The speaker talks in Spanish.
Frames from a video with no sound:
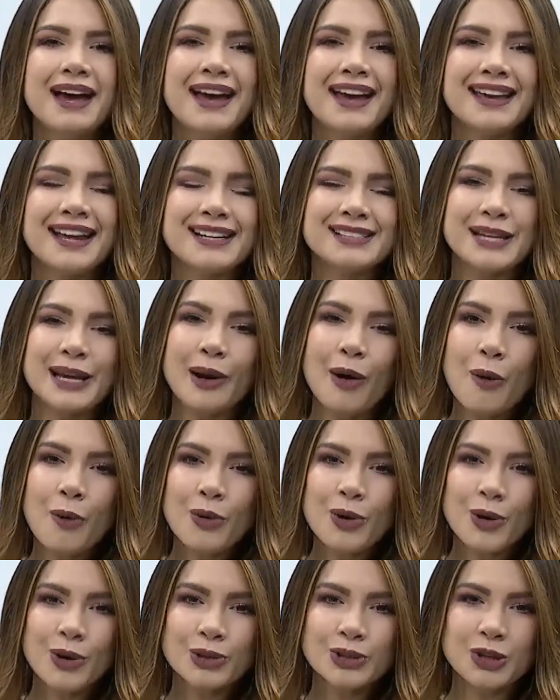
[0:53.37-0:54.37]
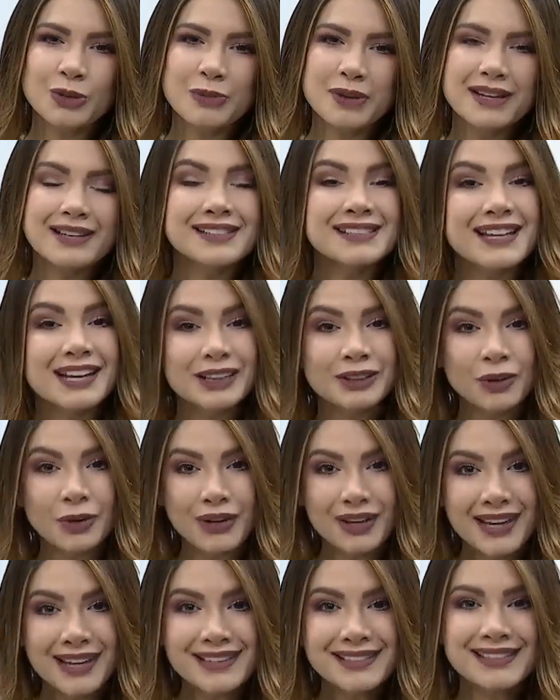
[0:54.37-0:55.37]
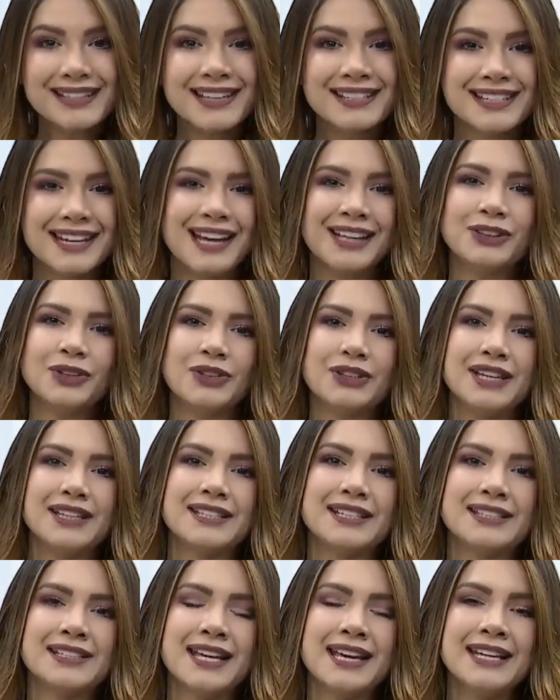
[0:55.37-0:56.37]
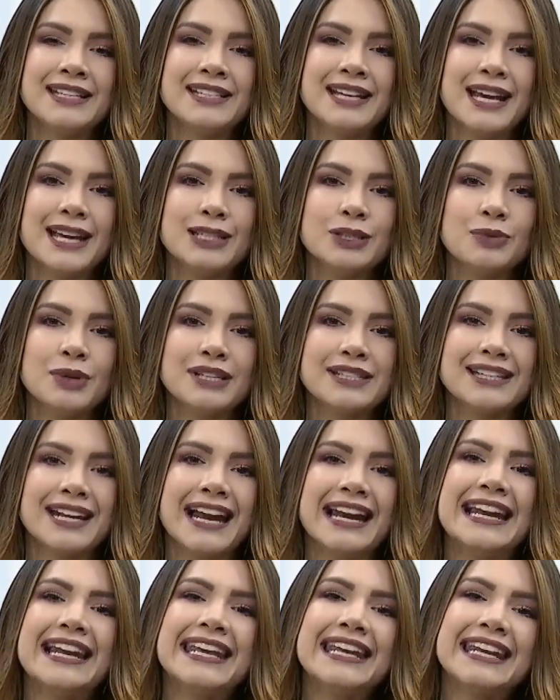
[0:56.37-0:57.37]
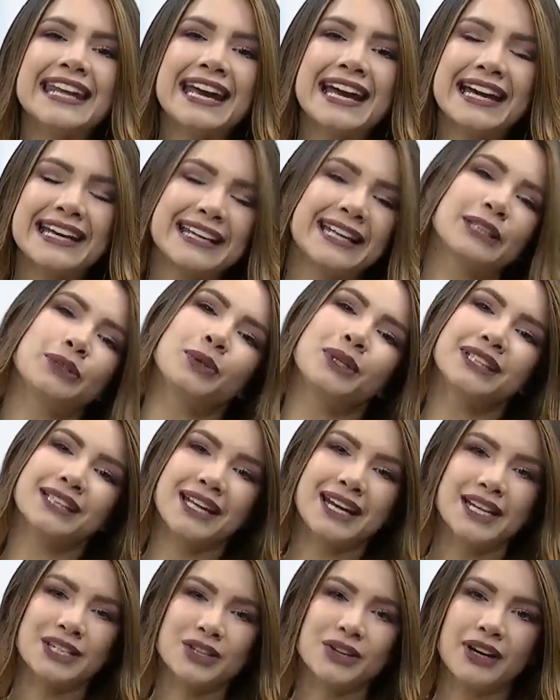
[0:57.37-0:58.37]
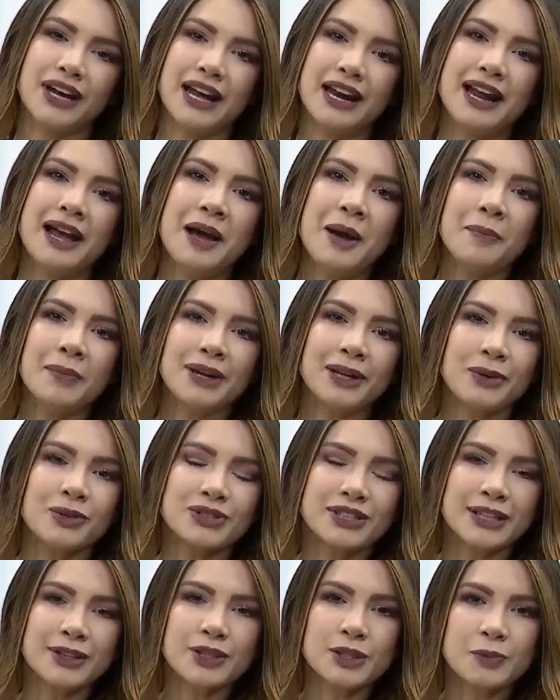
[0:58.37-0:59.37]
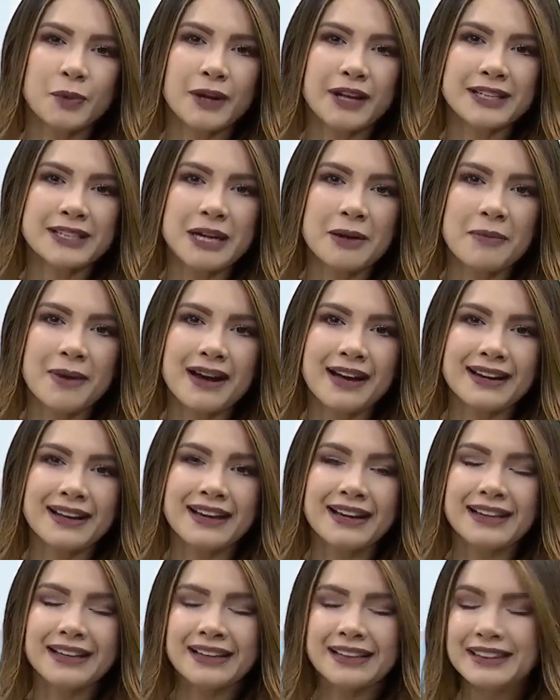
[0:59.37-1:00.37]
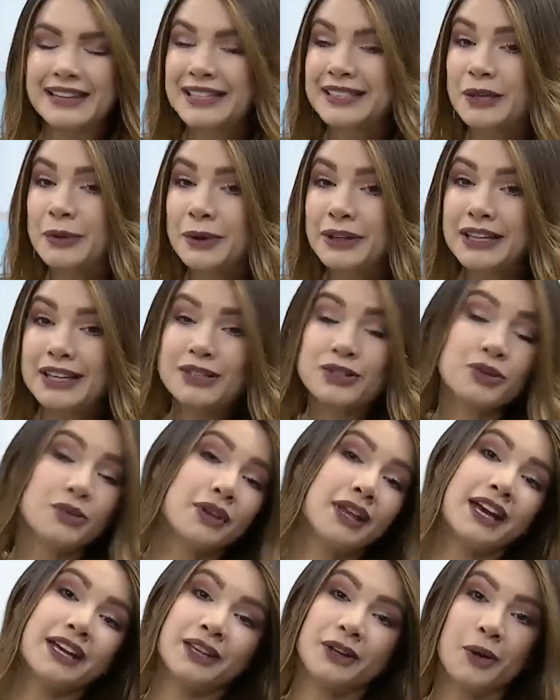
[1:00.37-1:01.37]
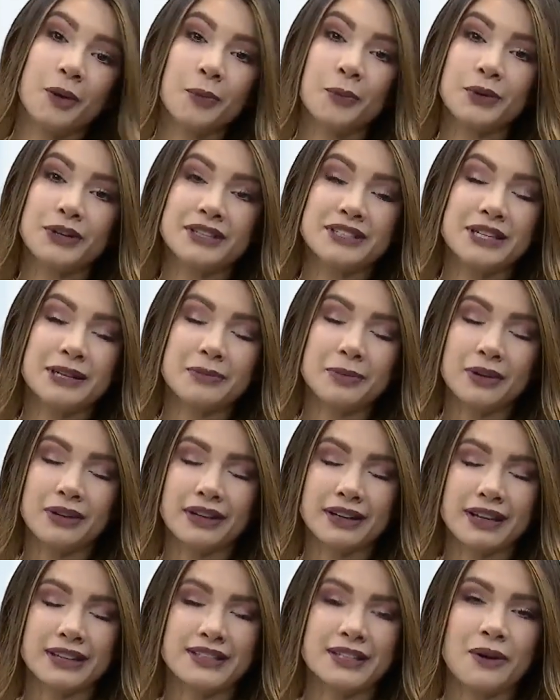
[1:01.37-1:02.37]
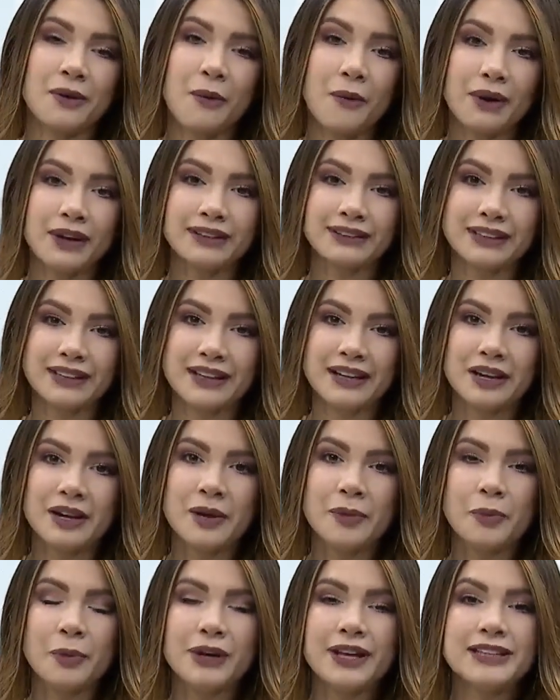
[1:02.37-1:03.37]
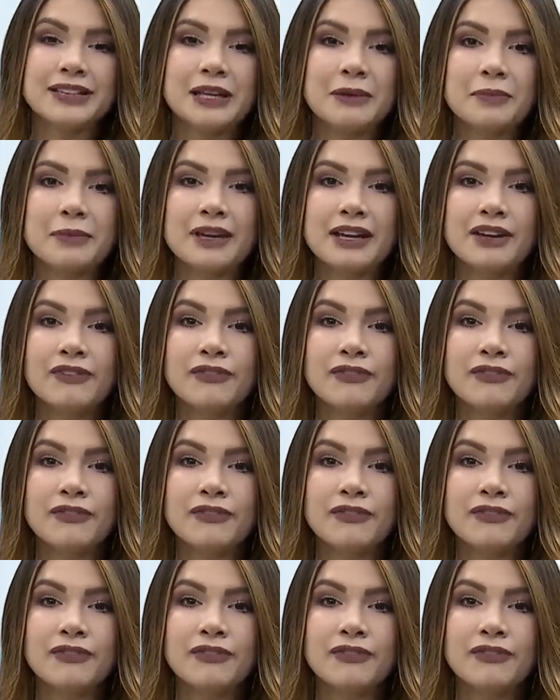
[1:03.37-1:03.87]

y el 018-115-116, que es nuestra línea gratuita nacional para que usted nos pueda llamar eh, desde cualquier ciudad o municipio en el que se encuentre. Puede también